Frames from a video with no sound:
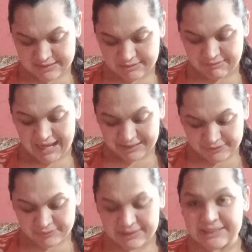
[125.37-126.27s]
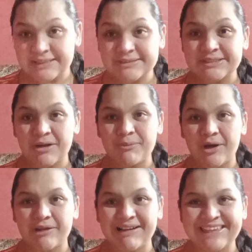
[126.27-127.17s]
quatro anos que eu
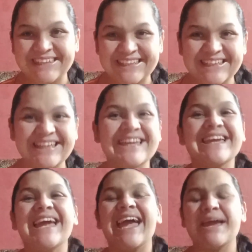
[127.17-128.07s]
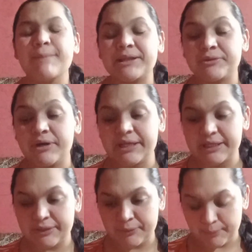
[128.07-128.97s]
moro aqui em
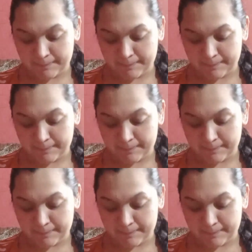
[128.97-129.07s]
Rico.